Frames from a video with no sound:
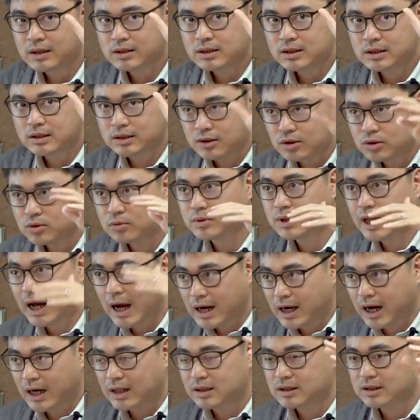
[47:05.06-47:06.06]
深度拉
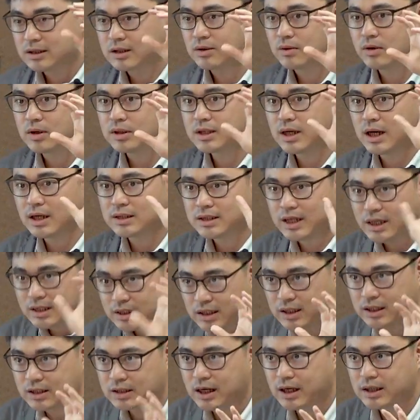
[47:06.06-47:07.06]
开的情况下，再
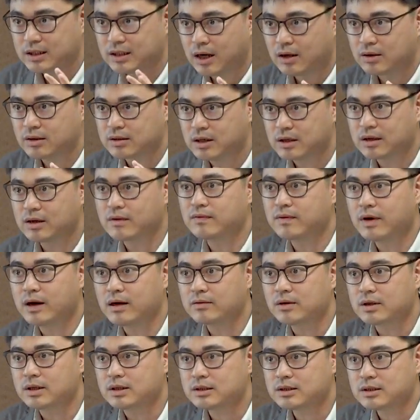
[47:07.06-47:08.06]
detect 到的那个
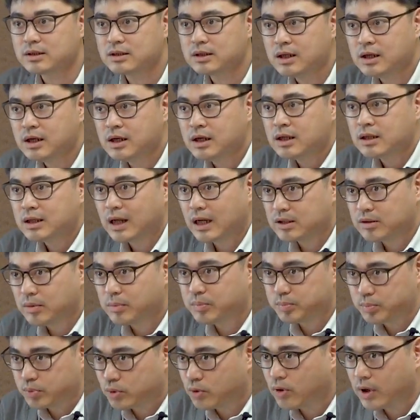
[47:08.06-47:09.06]
variance，它就
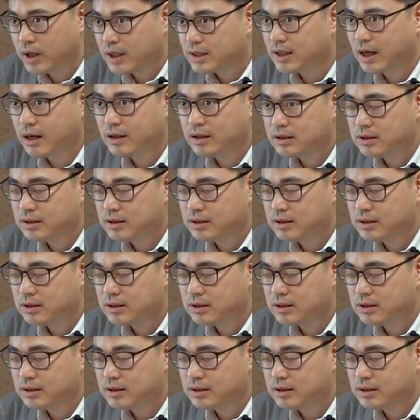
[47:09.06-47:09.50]
不会再